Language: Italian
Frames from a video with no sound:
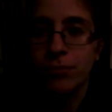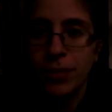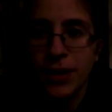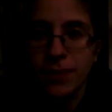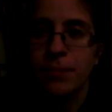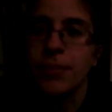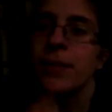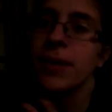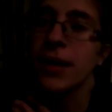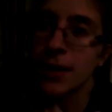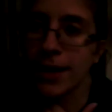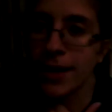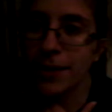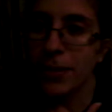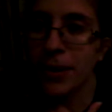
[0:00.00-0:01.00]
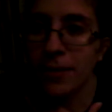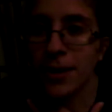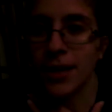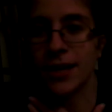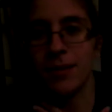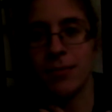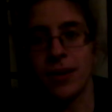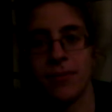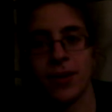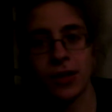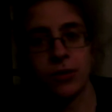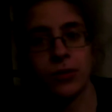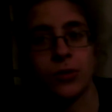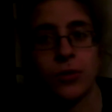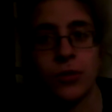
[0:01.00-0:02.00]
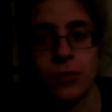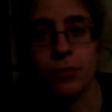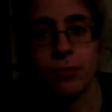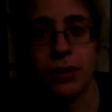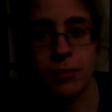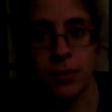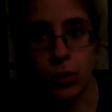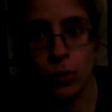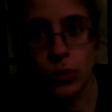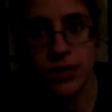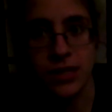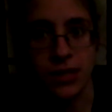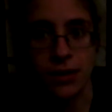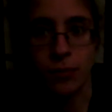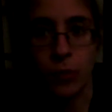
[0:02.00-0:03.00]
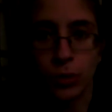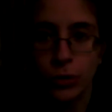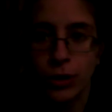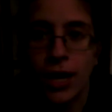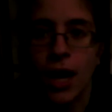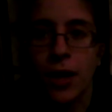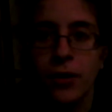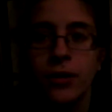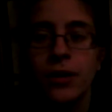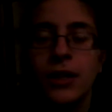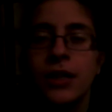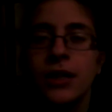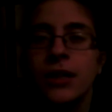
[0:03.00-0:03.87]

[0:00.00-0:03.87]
per, per, mie, per, per i miei gusti è molto caro,